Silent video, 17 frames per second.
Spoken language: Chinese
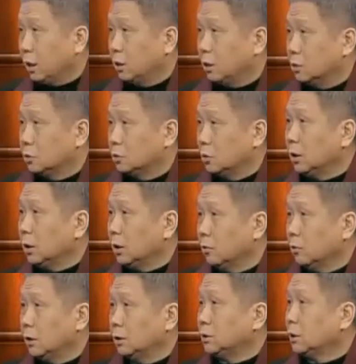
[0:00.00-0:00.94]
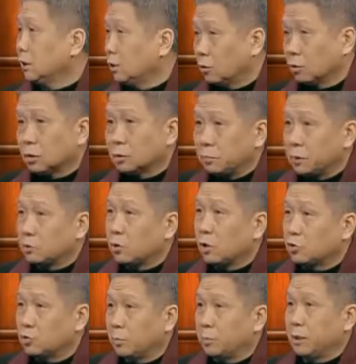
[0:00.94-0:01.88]
的，水很贵，现在有的瓶
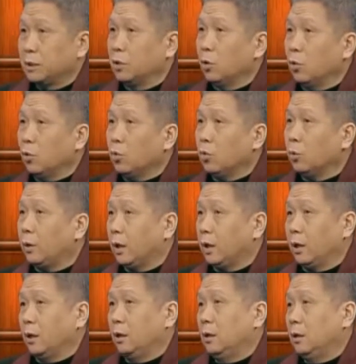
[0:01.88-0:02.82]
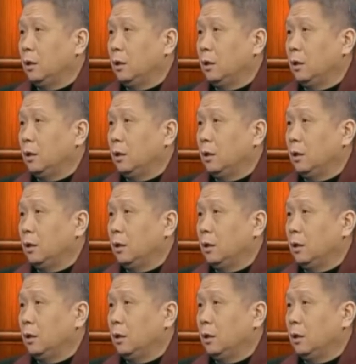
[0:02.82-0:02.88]
装水比油贵，